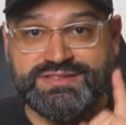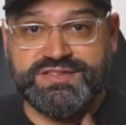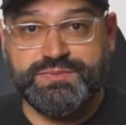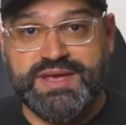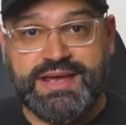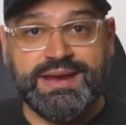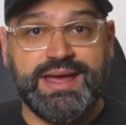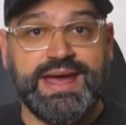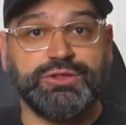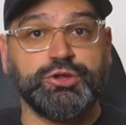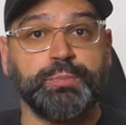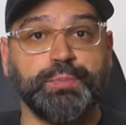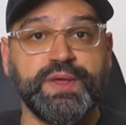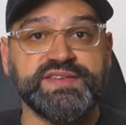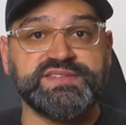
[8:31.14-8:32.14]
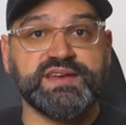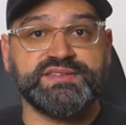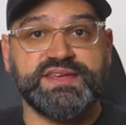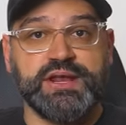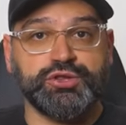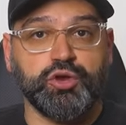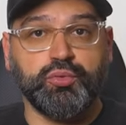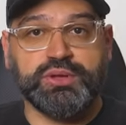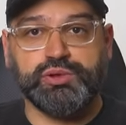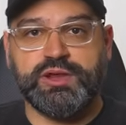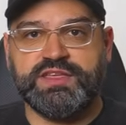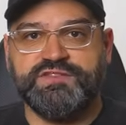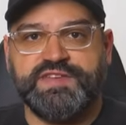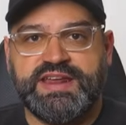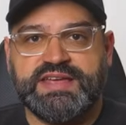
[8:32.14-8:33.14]
si bien esto puede ser cierto cuando
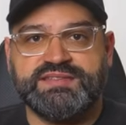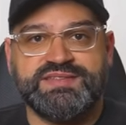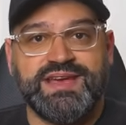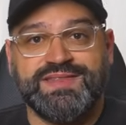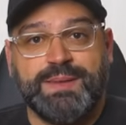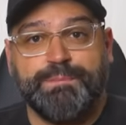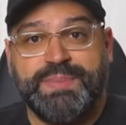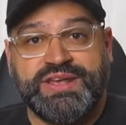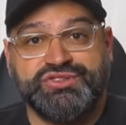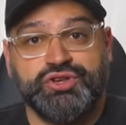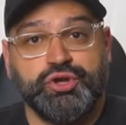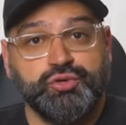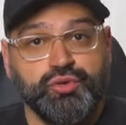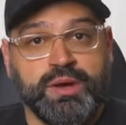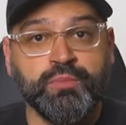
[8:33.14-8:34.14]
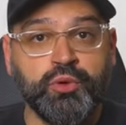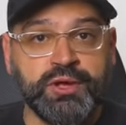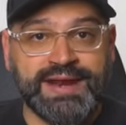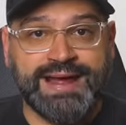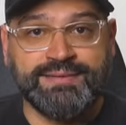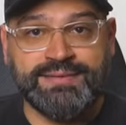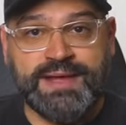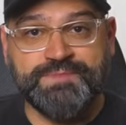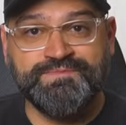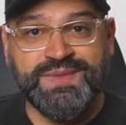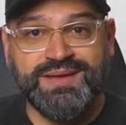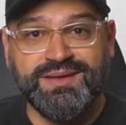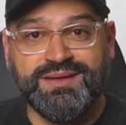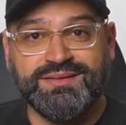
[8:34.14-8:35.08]
la diferencia de precio no es muy grande,